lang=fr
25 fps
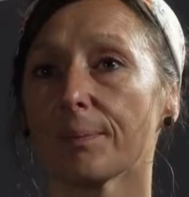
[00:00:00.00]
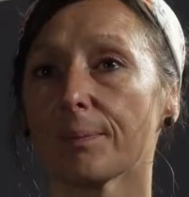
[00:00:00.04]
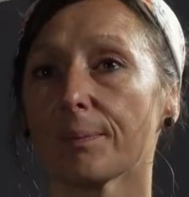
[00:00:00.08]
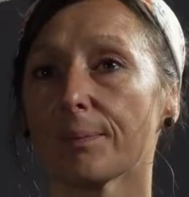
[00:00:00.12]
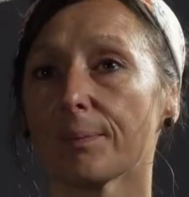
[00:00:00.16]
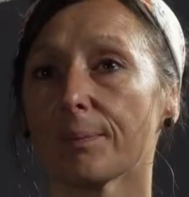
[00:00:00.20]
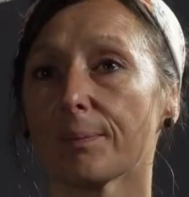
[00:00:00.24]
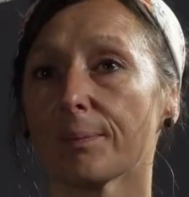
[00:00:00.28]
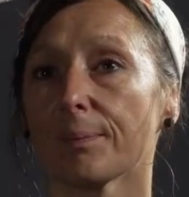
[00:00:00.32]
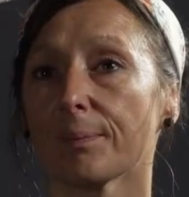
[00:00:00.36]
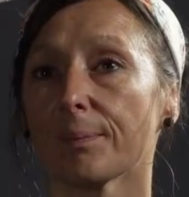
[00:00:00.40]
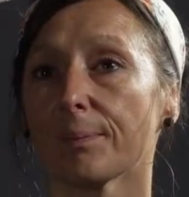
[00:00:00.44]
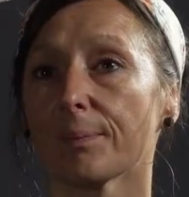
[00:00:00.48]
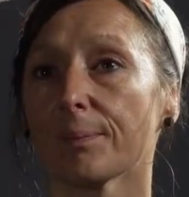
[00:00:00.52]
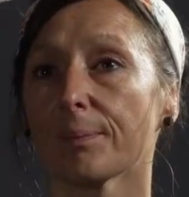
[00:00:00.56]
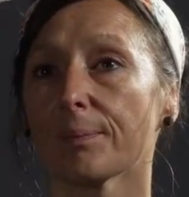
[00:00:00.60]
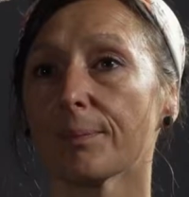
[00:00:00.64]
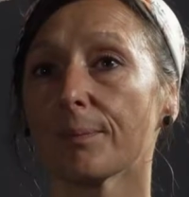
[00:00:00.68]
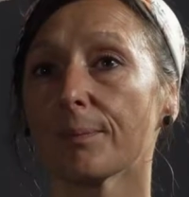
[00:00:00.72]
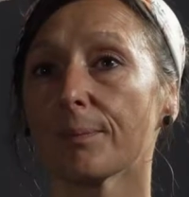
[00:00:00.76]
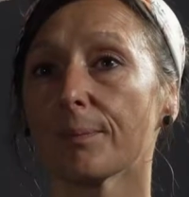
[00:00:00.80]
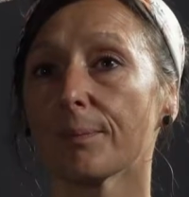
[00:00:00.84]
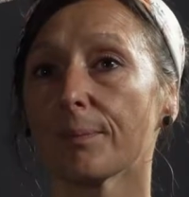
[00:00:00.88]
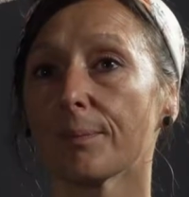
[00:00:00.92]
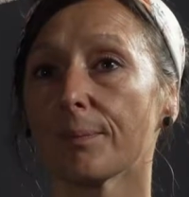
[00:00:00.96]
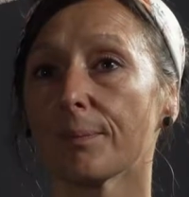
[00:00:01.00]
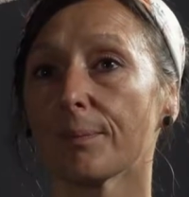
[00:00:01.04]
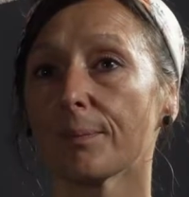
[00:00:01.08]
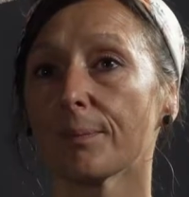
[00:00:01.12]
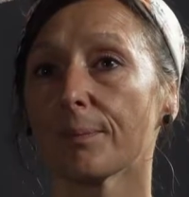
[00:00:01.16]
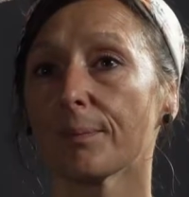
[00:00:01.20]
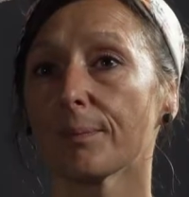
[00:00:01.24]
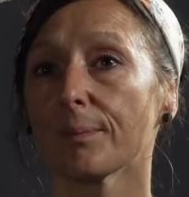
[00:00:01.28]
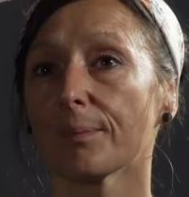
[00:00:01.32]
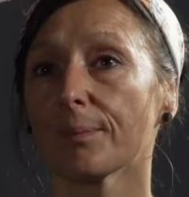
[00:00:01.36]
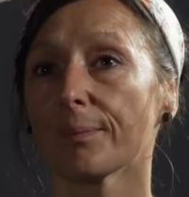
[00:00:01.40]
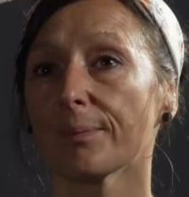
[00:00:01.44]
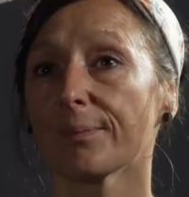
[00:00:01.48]
amis sur les réseaux sociaux, oui,
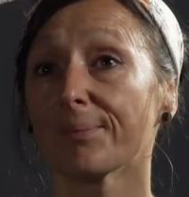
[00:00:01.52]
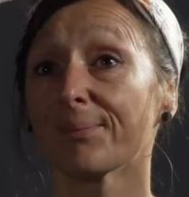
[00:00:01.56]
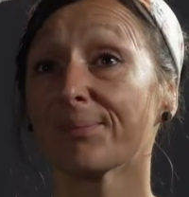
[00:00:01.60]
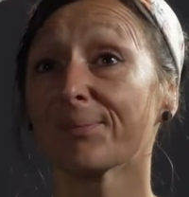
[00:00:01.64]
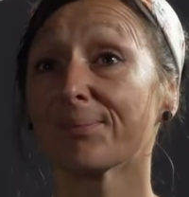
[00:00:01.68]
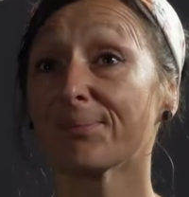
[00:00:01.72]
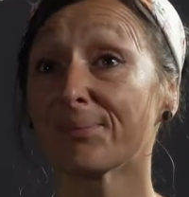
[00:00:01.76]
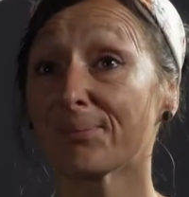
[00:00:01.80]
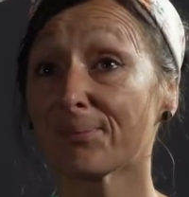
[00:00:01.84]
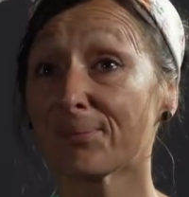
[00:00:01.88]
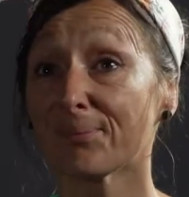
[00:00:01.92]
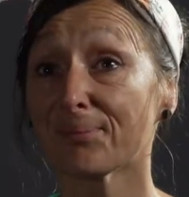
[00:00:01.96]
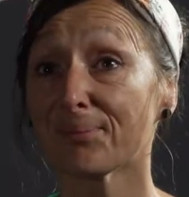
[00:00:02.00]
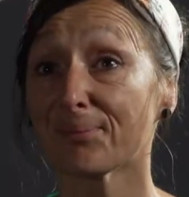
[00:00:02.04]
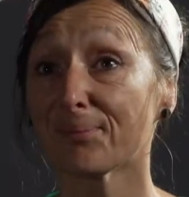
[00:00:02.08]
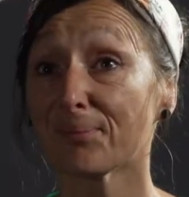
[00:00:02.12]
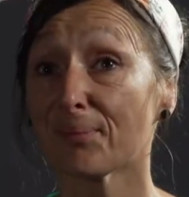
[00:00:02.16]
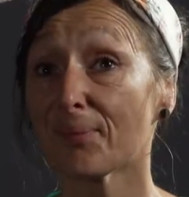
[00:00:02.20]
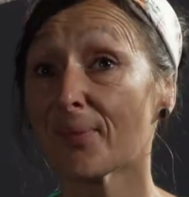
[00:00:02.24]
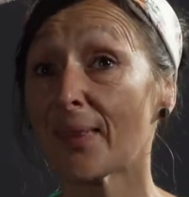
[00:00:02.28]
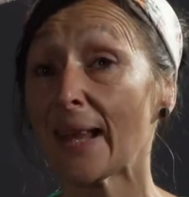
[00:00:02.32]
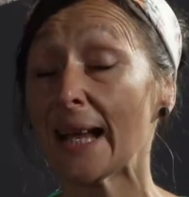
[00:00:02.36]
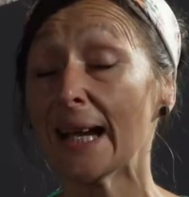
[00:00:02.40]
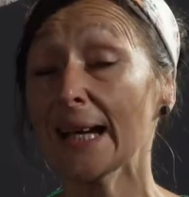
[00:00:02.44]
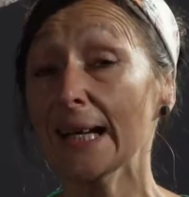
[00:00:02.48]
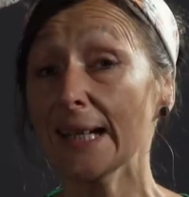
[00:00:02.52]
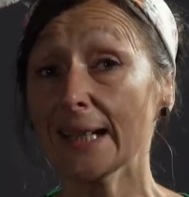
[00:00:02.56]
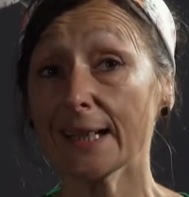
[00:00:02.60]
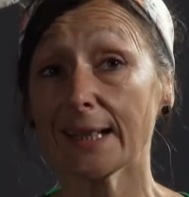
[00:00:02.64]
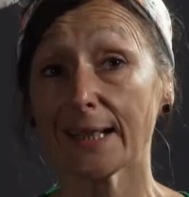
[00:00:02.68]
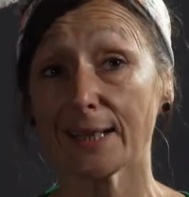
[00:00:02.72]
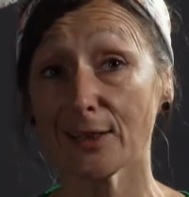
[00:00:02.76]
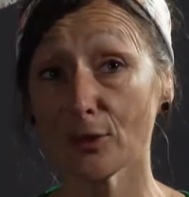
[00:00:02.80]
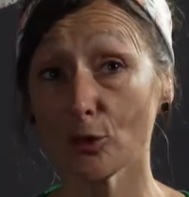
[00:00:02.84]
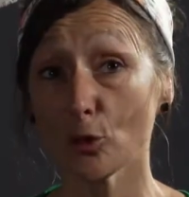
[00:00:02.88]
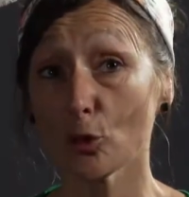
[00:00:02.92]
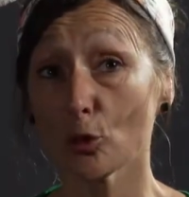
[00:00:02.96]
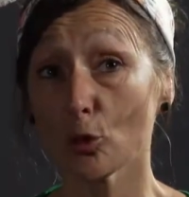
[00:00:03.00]
mais les autres
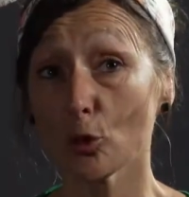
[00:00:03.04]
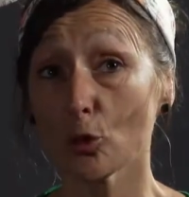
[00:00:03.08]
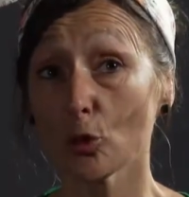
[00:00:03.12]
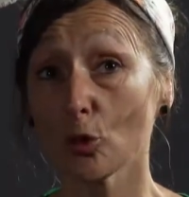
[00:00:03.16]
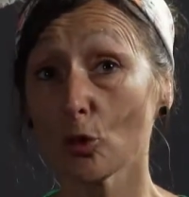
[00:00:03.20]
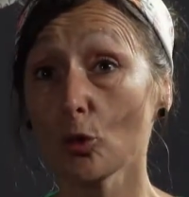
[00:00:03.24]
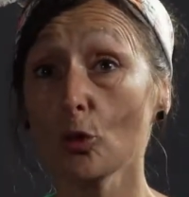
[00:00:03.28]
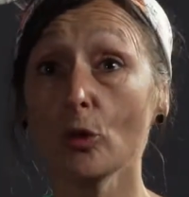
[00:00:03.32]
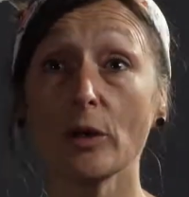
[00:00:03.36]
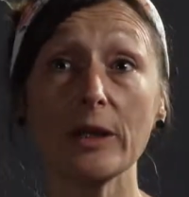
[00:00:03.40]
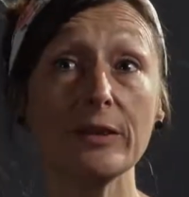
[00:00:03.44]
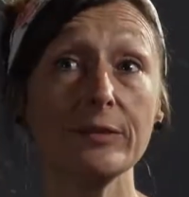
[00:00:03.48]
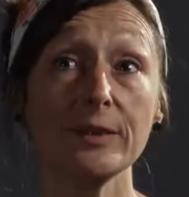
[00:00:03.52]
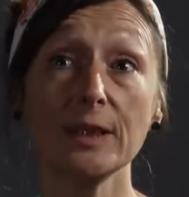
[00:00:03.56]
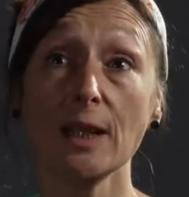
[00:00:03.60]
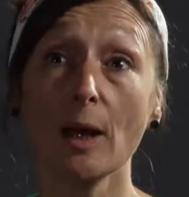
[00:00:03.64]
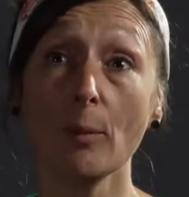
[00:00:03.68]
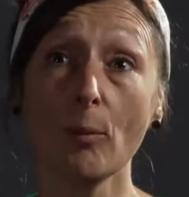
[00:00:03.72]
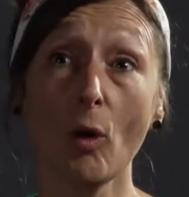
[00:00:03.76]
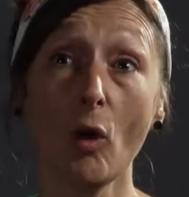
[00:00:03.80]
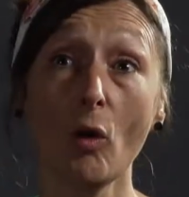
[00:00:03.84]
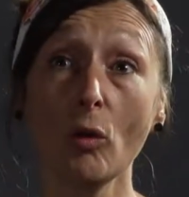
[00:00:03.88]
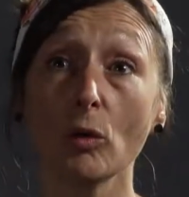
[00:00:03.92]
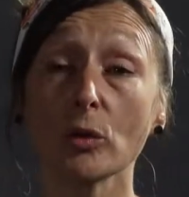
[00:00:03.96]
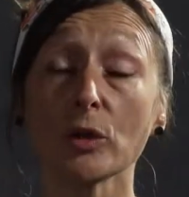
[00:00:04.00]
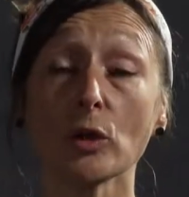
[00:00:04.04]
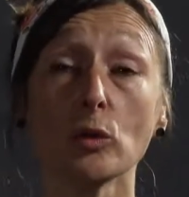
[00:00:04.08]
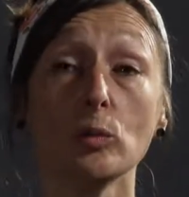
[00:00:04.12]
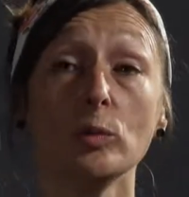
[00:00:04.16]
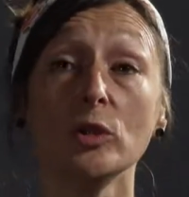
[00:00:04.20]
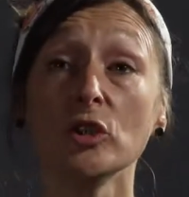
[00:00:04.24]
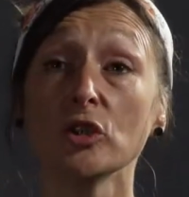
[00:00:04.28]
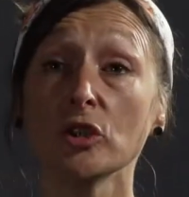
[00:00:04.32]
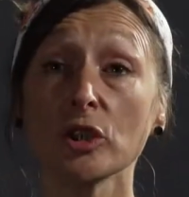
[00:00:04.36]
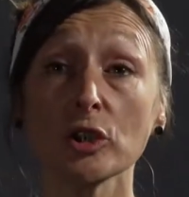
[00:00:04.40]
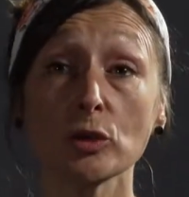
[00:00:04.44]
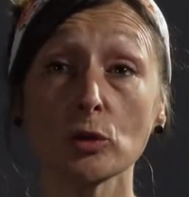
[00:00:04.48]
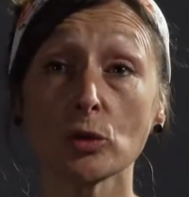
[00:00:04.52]
Réseaux sociaux, évidemment, on est
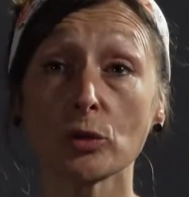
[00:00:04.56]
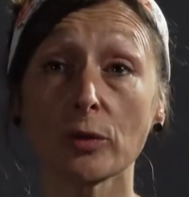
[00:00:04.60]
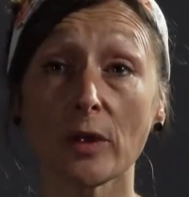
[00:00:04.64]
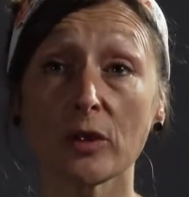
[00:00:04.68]
obligé. De toute